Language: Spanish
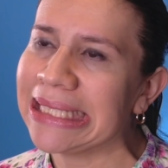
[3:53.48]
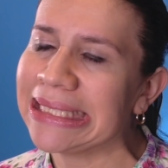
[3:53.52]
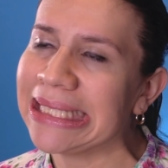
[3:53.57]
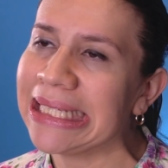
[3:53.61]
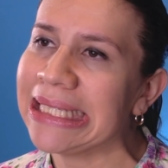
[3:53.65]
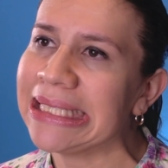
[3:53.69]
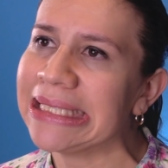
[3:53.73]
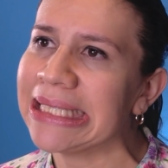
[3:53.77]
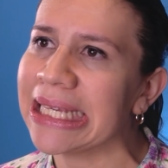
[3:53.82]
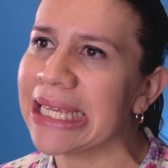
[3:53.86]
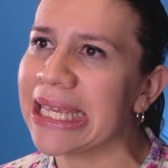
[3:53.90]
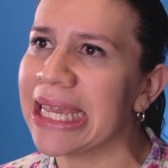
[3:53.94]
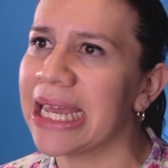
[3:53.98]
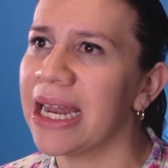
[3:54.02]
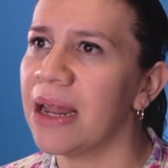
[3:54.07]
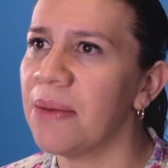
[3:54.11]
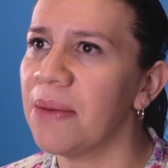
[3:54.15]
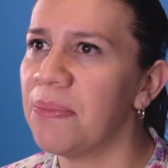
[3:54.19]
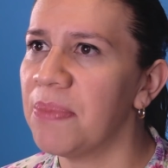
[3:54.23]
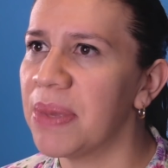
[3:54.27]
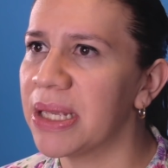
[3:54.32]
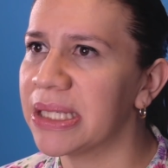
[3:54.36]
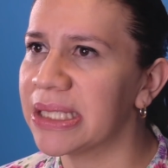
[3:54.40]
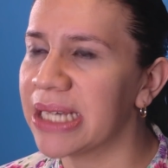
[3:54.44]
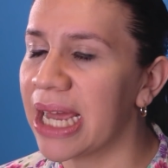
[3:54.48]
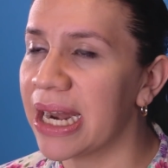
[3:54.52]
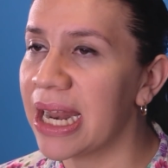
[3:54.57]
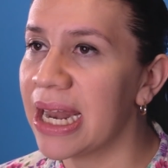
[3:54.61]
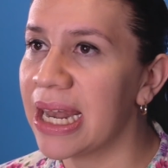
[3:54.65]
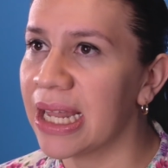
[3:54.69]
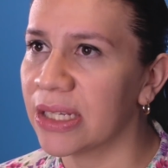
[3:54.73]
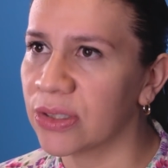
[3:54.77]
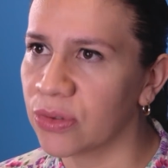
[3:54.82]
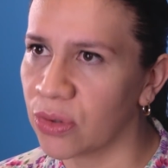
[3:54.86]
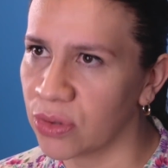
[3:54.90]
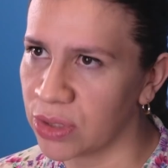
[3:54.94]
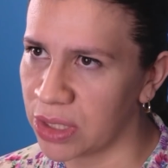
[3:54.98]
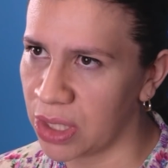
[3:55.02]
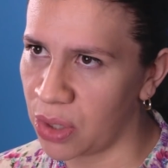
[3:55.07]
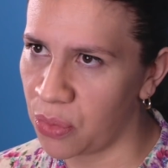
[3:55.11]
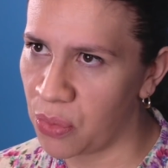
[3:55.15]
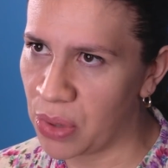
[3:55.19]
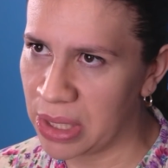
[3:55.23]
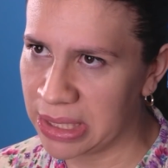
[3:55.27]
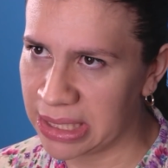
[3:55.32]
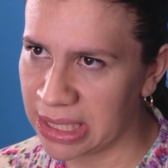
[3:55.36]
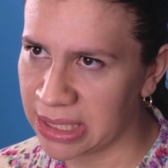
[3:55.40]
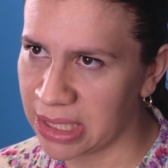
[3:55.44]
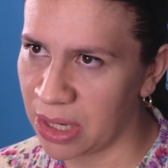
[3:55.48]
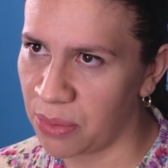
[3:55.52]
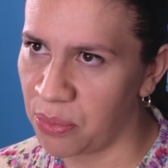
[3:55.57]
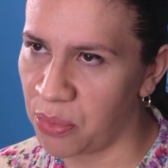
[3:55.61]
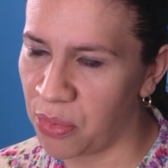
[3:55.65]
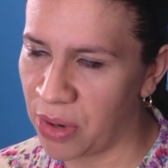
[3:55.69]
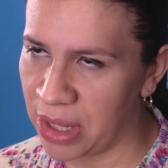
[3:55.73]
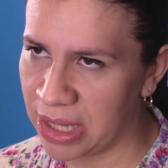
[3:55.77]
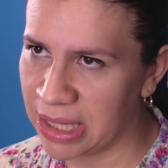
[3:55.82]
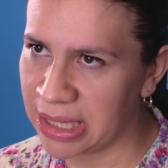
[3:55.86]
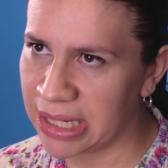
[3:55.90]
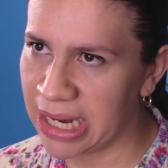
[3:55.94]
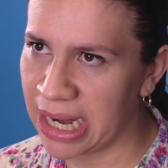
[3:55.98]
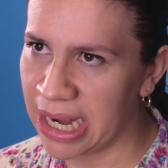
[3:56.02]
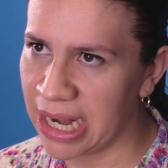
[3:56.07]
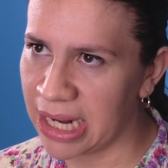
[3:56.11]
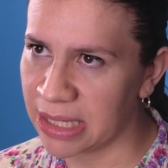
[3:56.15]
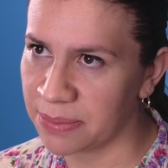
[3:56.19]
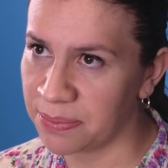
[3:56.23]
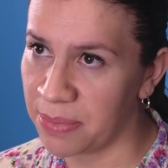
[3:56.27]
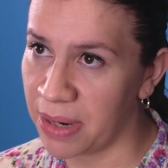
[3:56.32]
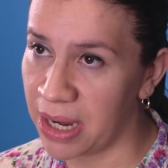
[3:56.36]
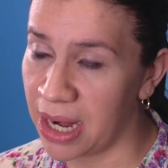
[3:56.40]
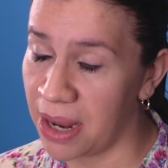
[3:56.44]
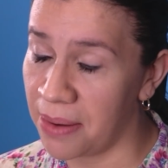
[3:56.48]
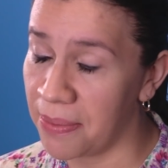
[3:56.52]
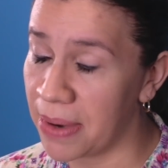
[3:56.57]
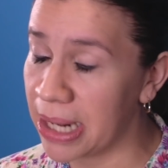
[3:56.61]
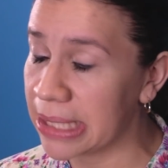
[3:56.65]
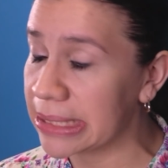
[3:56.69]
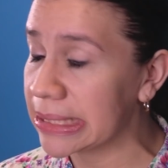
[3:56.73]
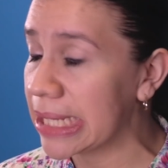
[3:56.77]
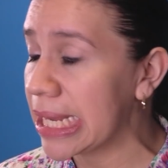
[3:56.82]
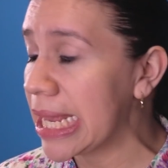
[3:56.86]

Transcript: sin siquiera pensar en las consecuencias que pueden traer las palabras.